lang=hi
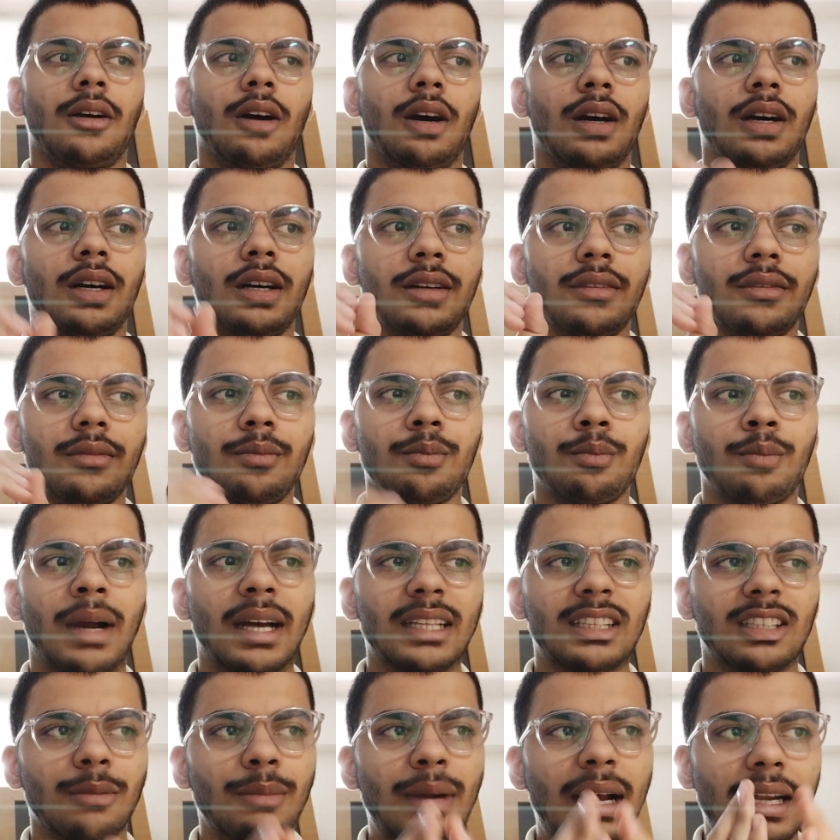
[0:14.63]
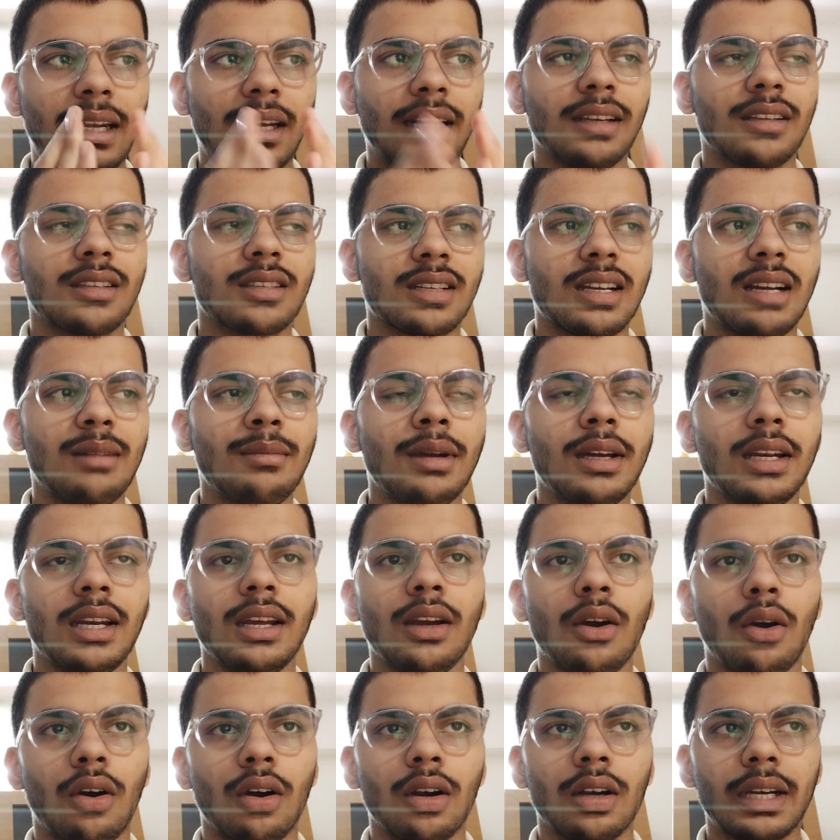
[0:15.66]
मैथमेटिक्स uh, का मैंने
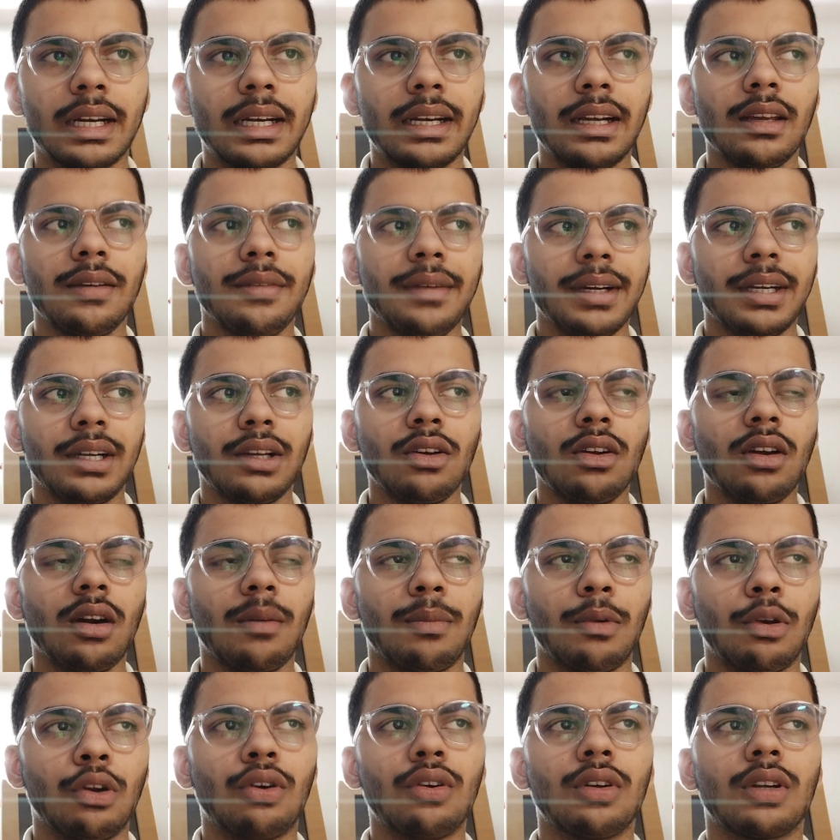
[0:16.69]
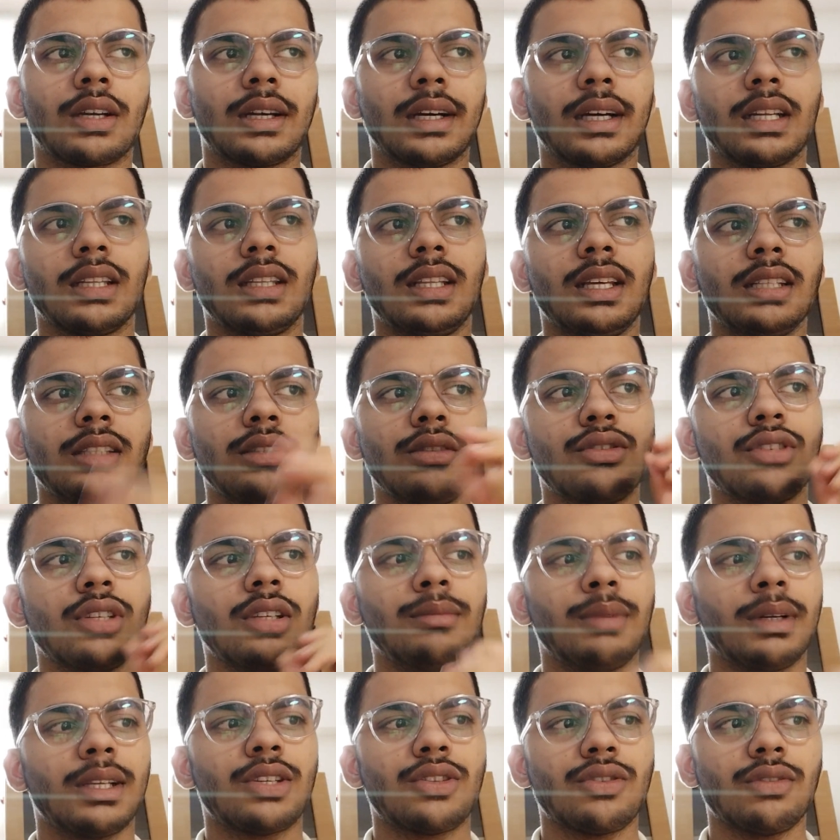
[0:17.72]
ऑलरेडी वीडियो अपलोड कर दिए थे जिन
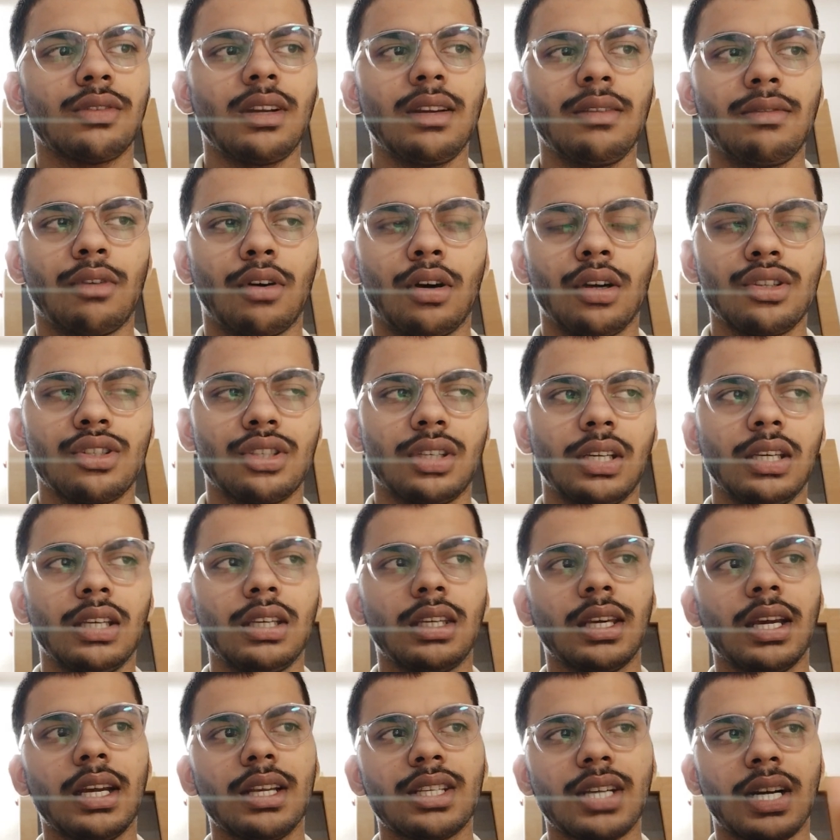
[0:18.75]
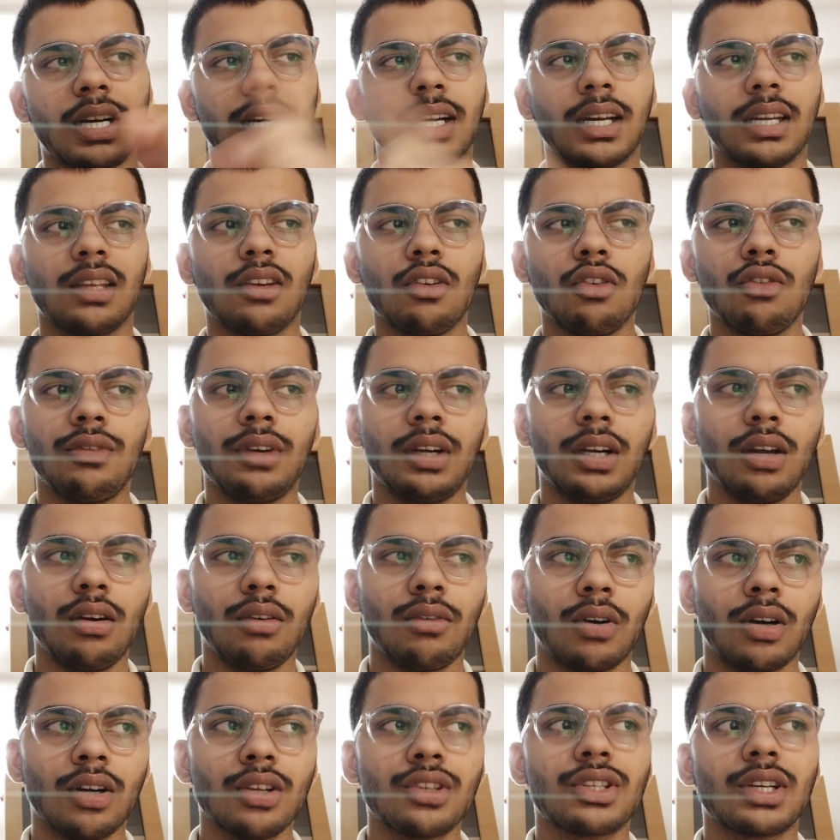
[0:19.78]
बच्चों ने वॉच नहीं किया जाकर के वो वीडियो
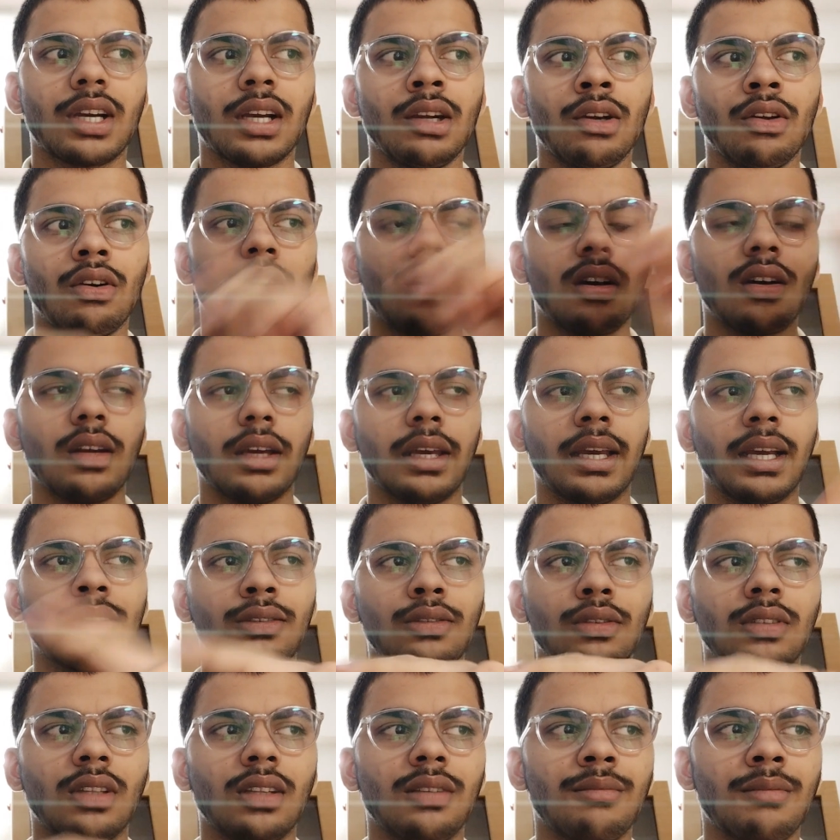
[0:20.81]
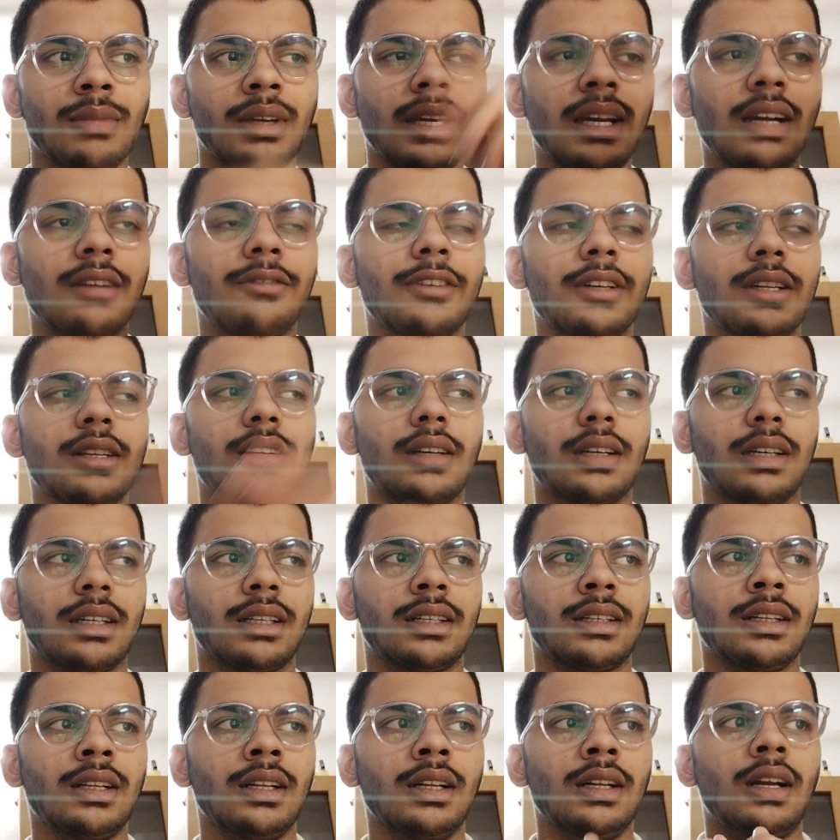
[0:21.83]
वॉच कर लो और एक दो दिन में या फिर
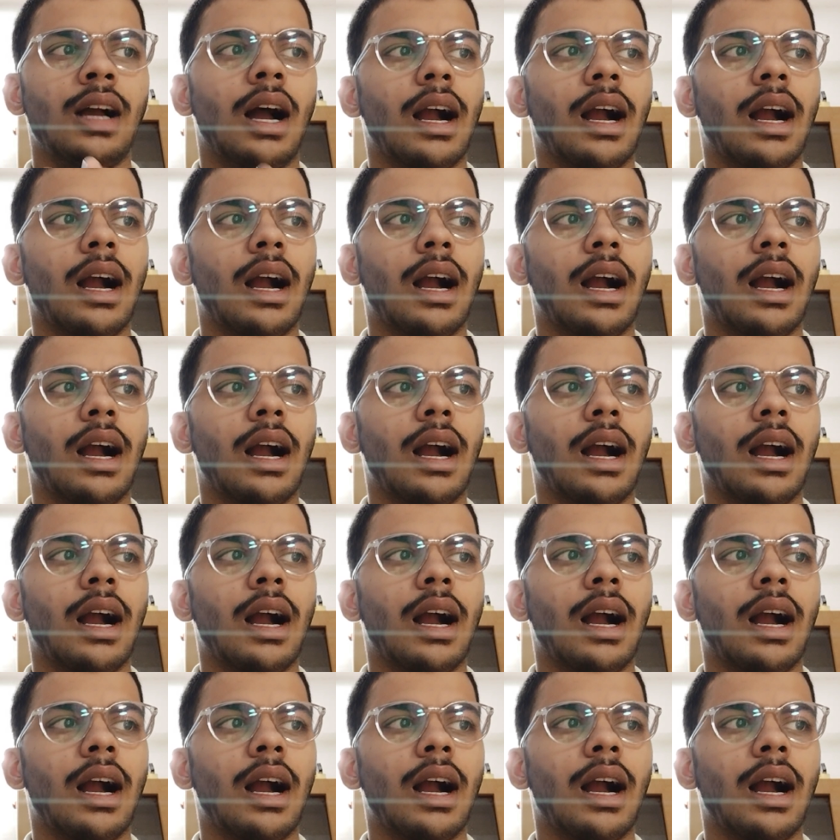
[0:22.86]
uh,